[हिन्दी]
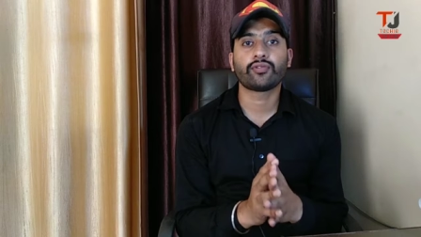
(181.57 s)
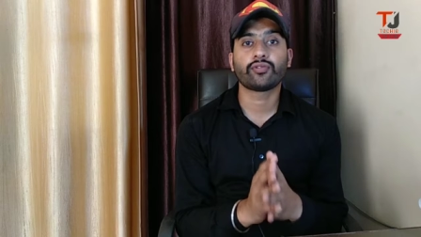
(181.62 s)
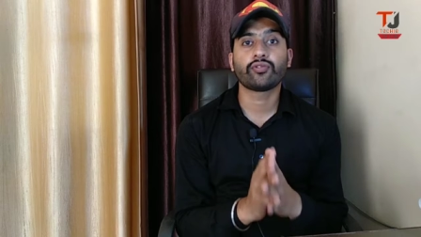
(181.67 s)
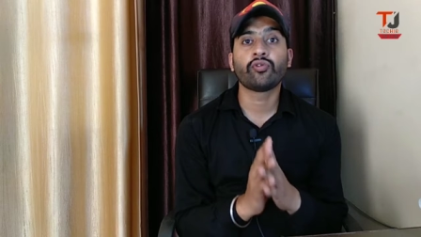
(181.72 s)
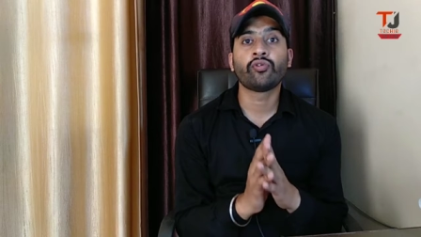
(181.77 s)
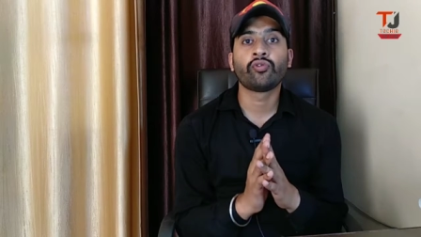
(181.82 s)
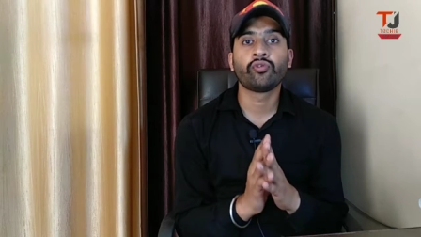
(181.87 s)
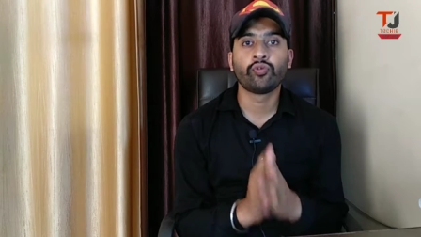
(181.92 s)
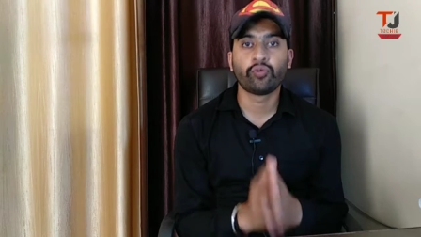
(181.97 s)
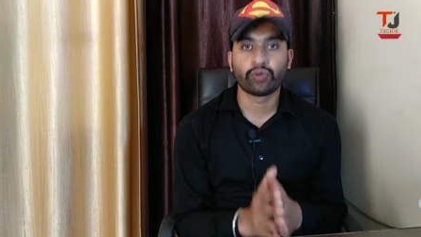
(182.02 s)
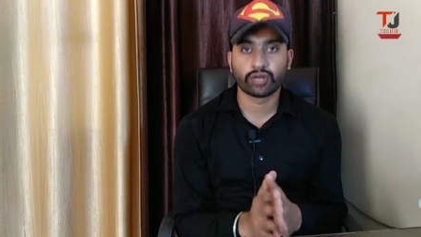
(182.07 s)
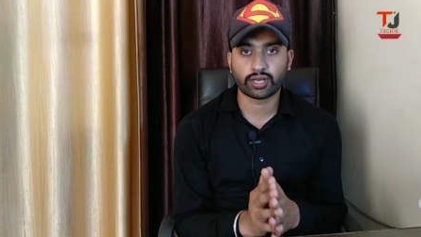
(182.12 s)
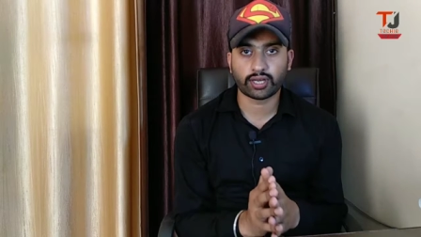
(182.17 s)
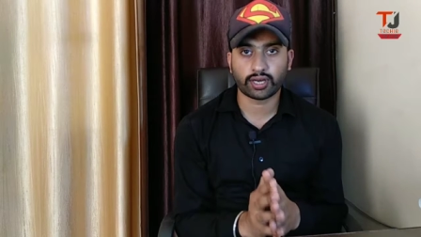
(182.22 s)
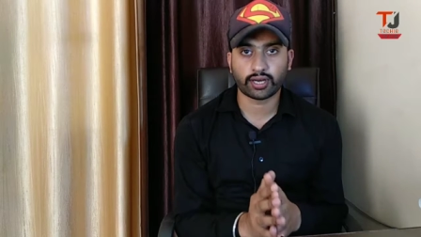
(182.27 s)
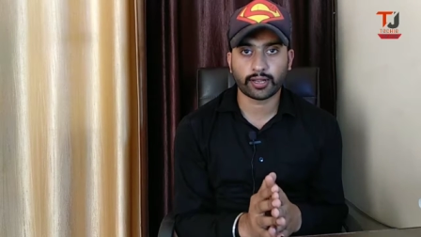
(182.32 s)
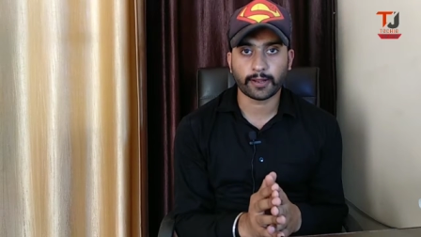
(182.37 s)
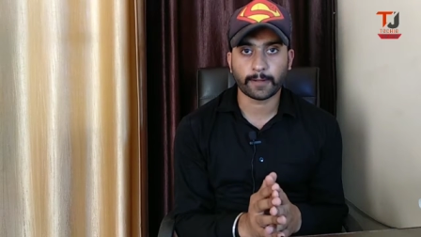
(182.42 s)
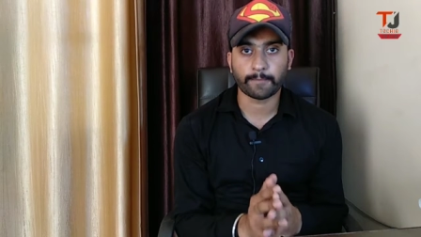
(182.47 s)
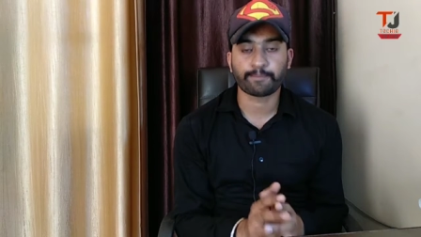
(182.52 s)
फ़ोन को रूट
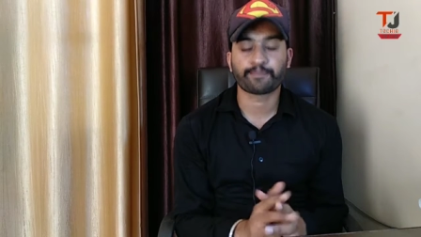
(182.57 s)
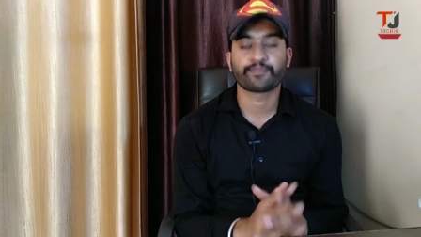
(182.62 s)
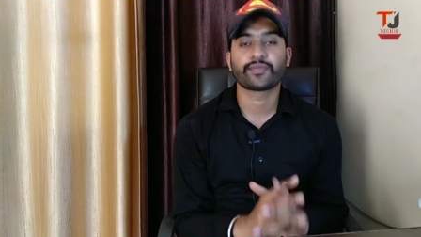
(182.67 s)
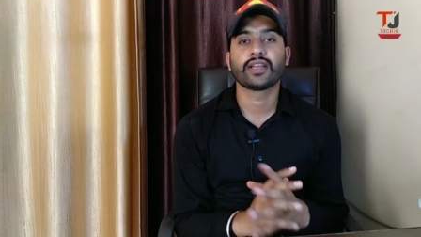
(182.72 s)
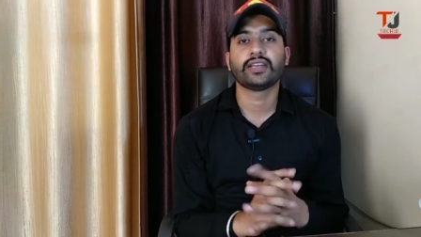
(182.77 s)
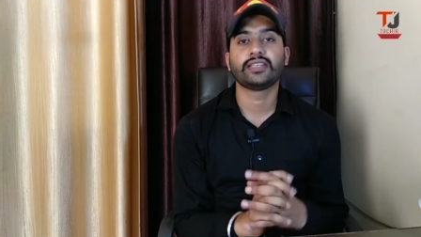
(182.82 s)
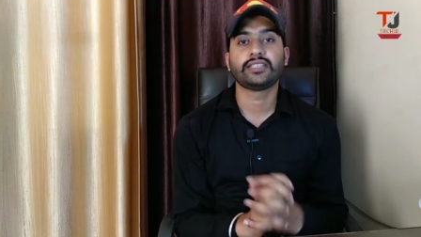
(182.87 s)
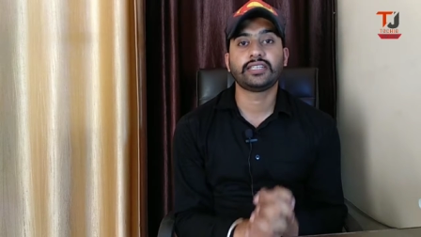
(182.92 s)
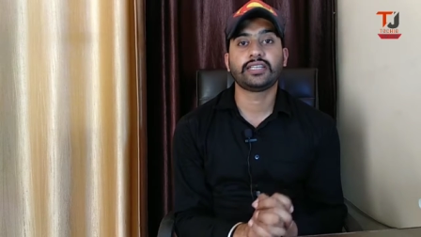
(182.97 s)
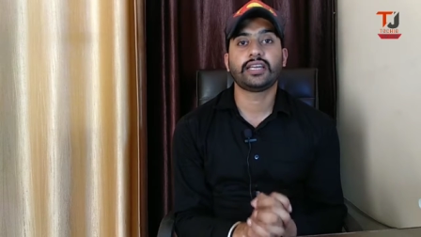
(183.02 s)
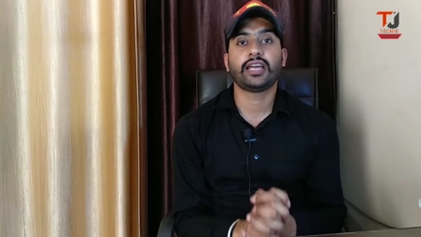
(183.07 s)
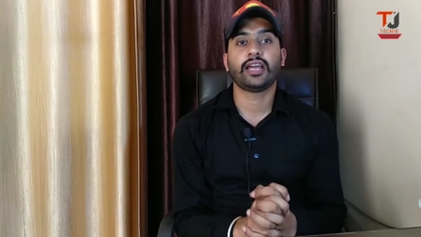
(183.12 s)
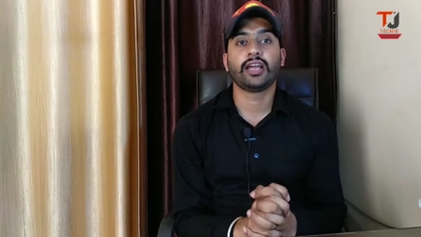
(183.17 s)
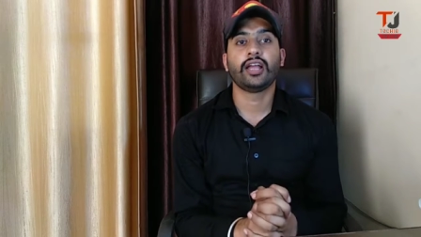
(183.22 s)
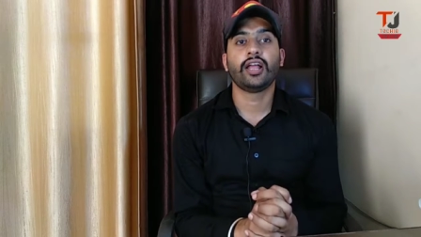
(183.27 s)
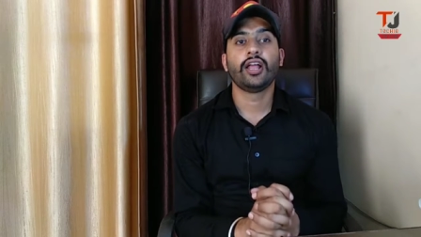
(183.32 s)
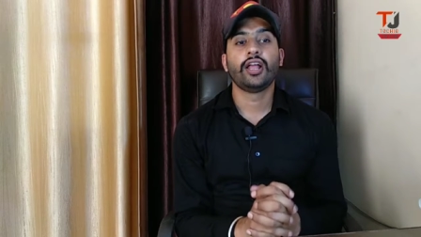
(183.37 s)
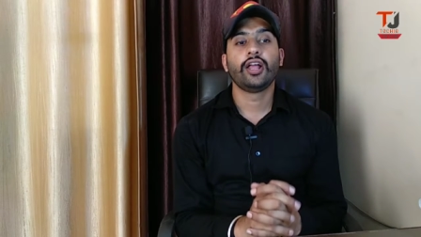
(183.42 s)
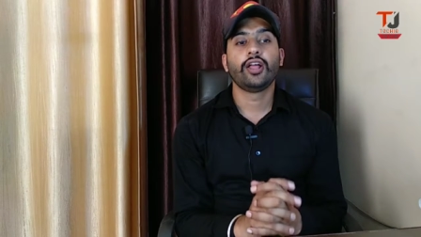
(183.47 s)
करके ठीक है